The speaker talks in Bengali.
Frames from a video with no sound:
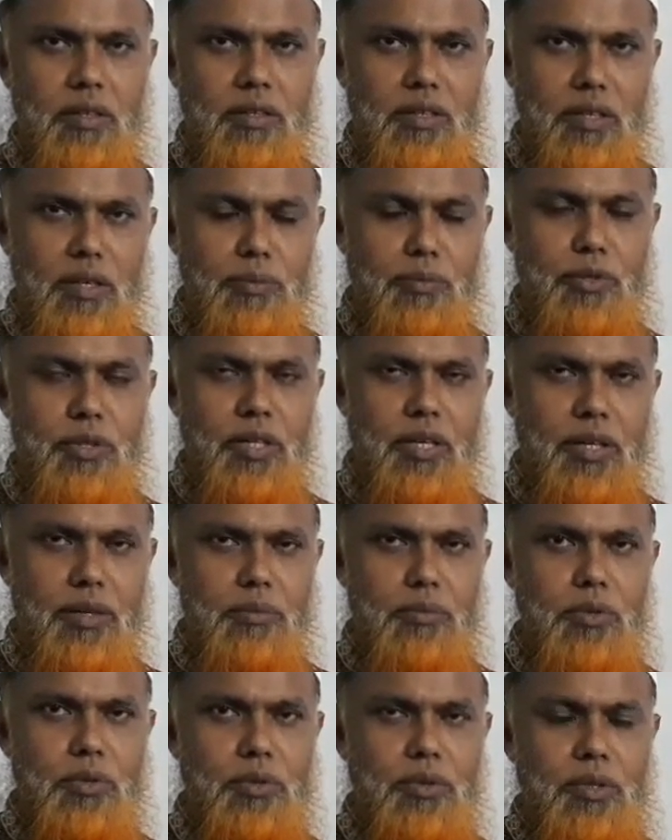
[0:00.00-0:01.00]
নিরাপদে
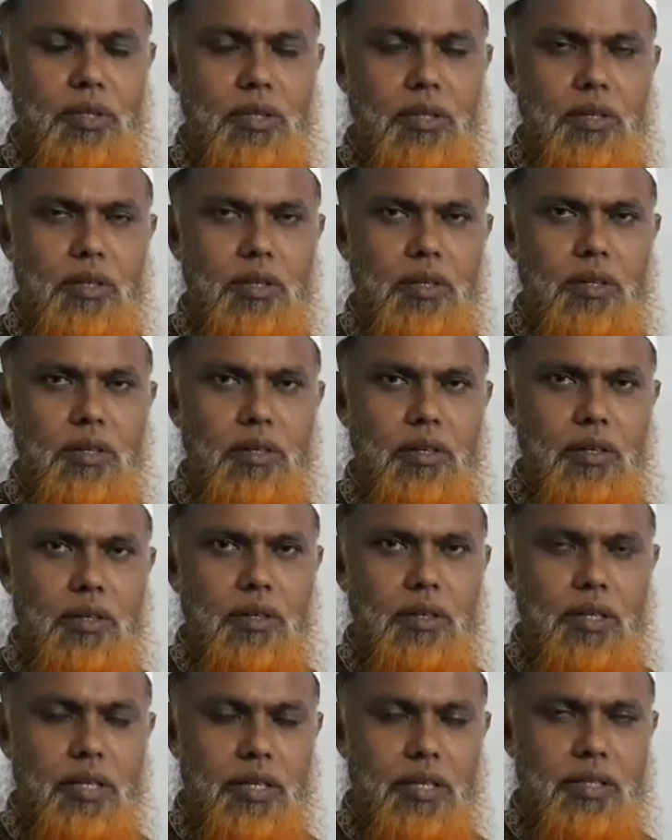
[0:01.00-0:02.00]
রাখব
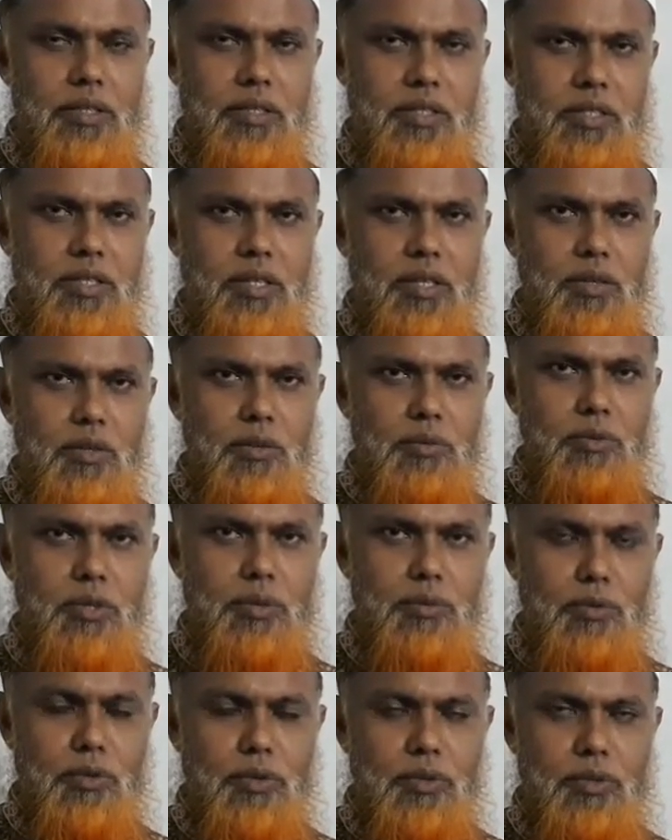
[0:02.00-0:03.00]
রাখার চেষ্টা করব
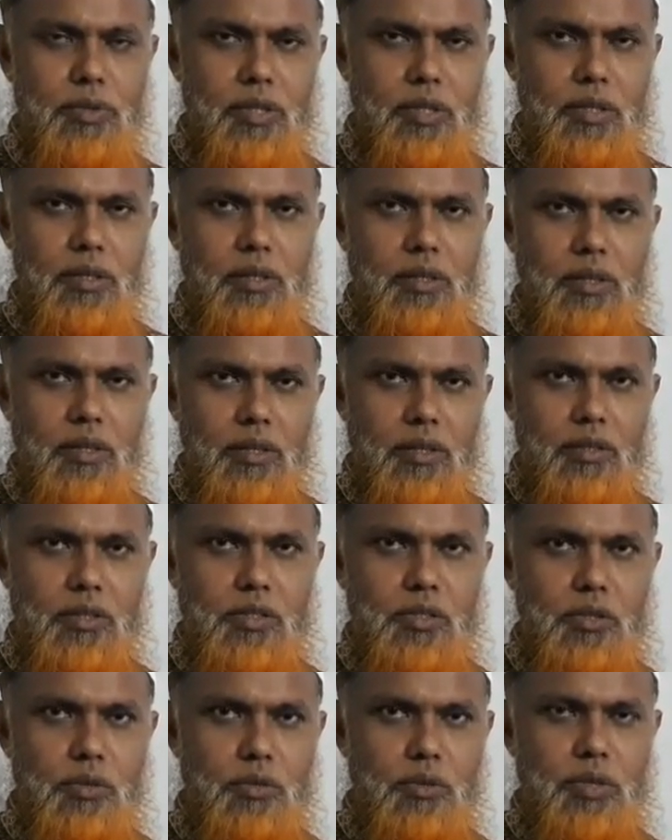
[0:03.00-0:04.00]
এবং
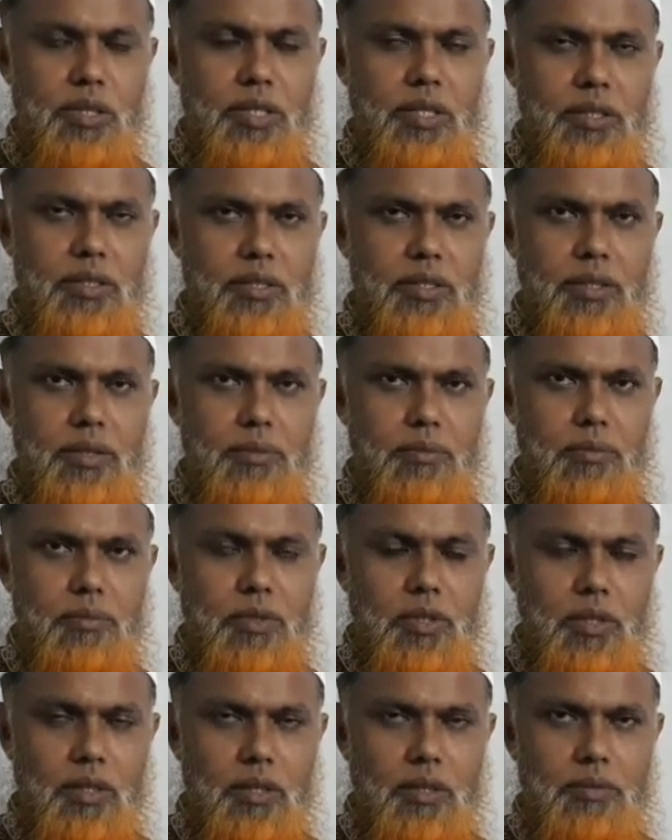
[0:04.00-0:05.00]
সকল ক্ষেত্রে
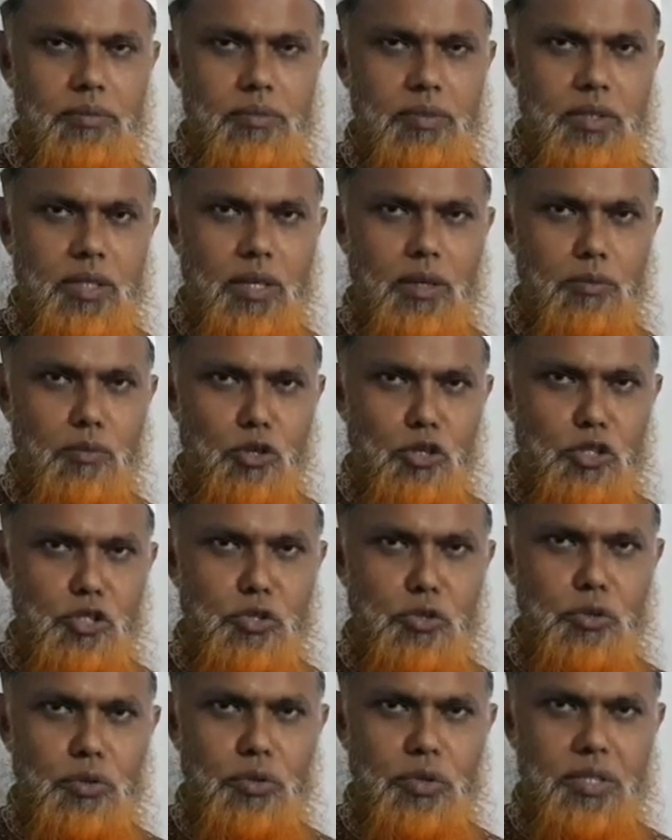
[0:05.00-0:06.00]
যারা
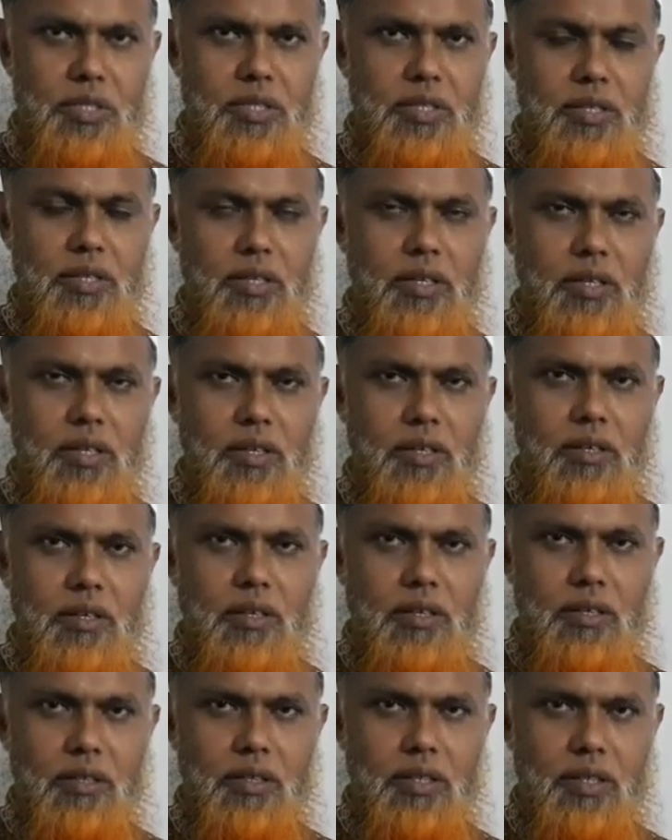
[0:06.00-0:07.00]
বয়স্ক রয়েছে
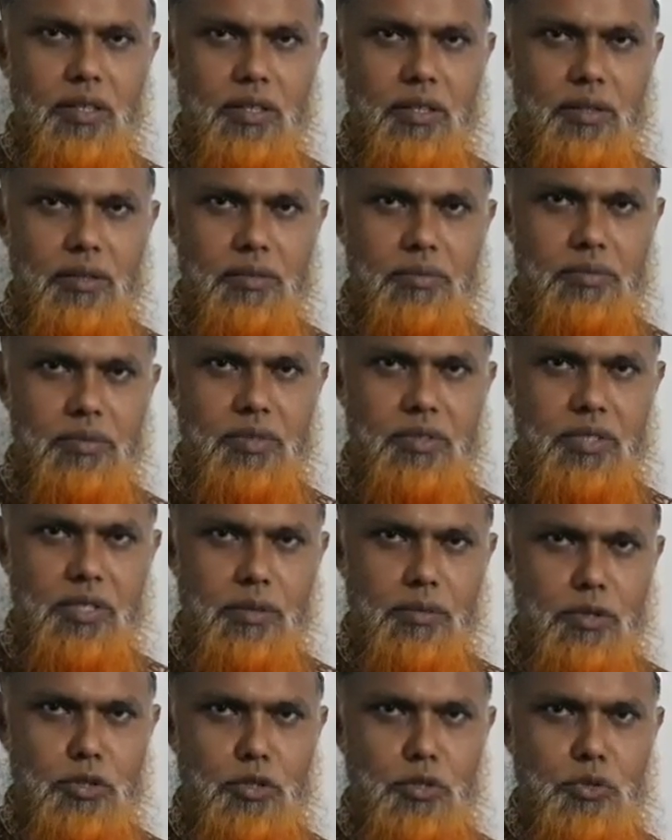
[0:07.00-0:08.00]
তাদের
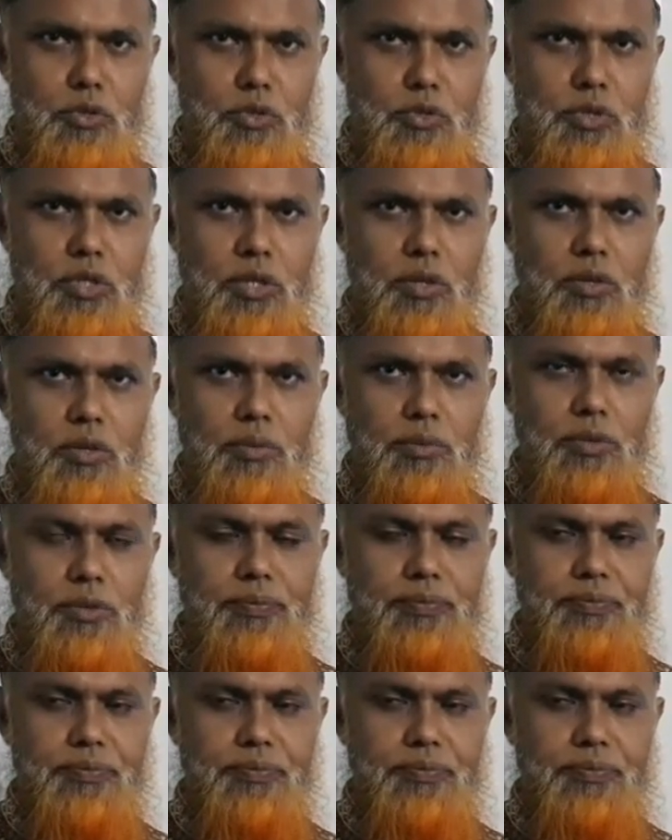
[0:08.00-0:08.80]
সেবা শুশ্রূষা করব